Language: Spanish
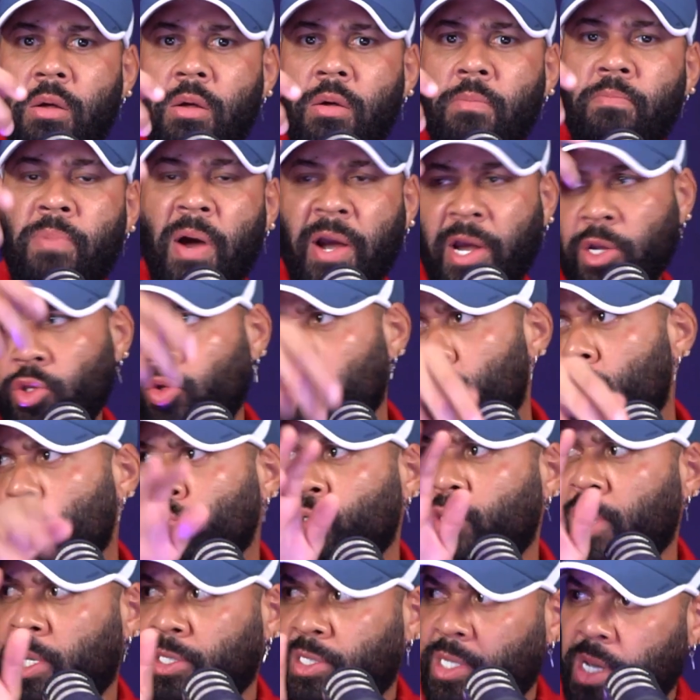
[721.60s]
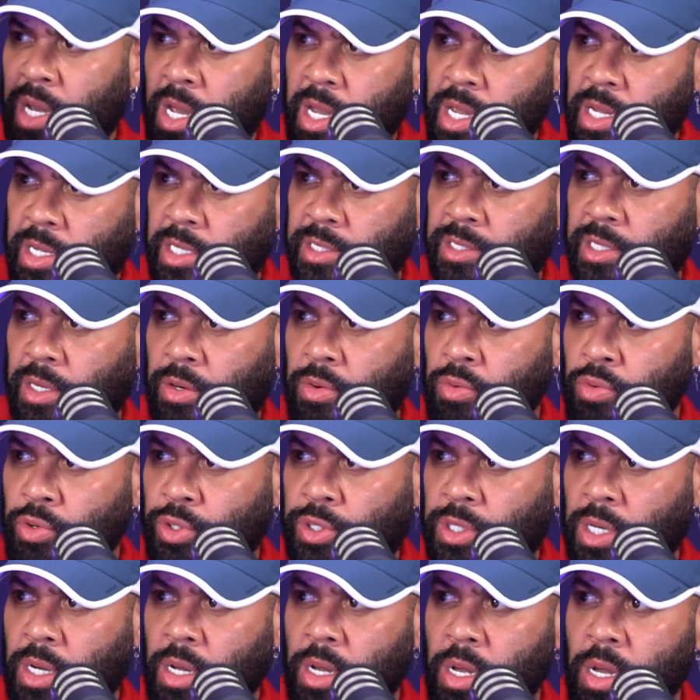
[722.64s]
para que tu música sea ahí, que se
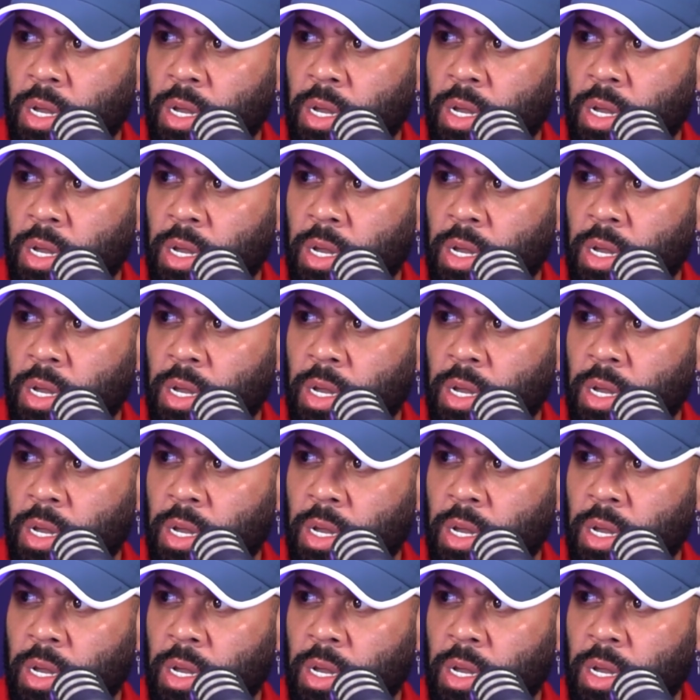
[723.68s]
escuche